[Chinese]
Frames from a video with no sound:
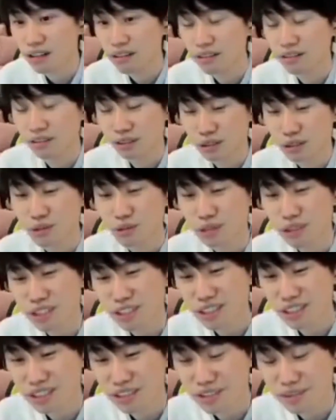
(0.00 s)
嗯，所
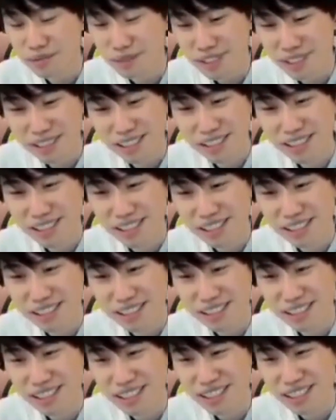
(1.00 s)
以
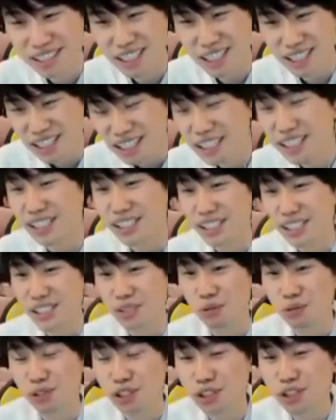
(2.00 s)
挺可惜。
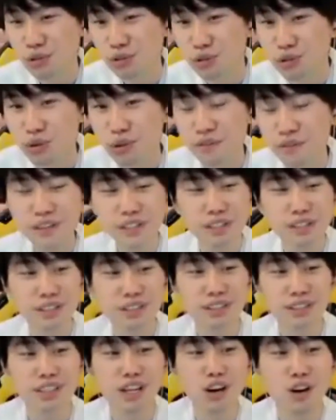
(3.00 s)
我是从九月
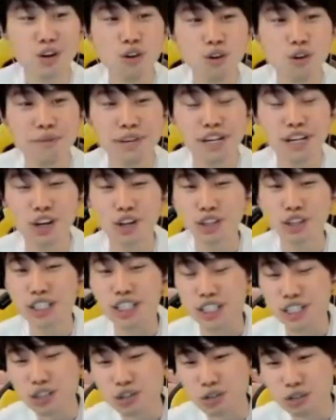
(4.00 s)
份到后面聊了
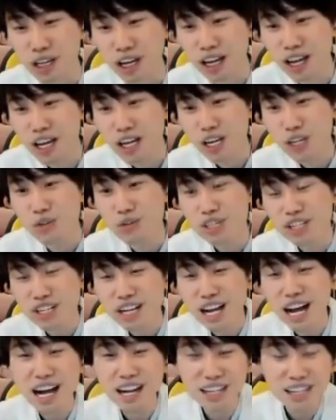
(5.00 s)
挺久的，有些
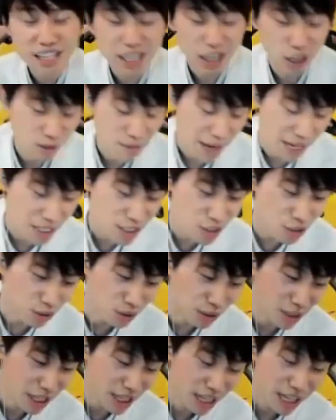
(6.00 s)
跟阿乐聊了蛮
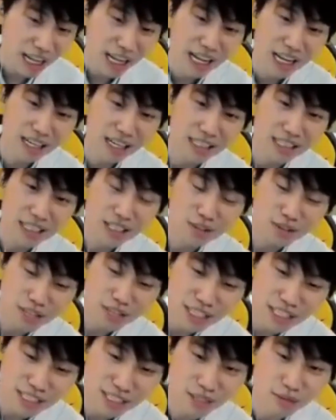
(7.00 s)
久。阿乐那个时候
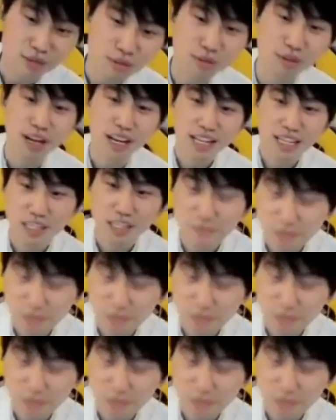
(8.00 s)
一直跟我说：“英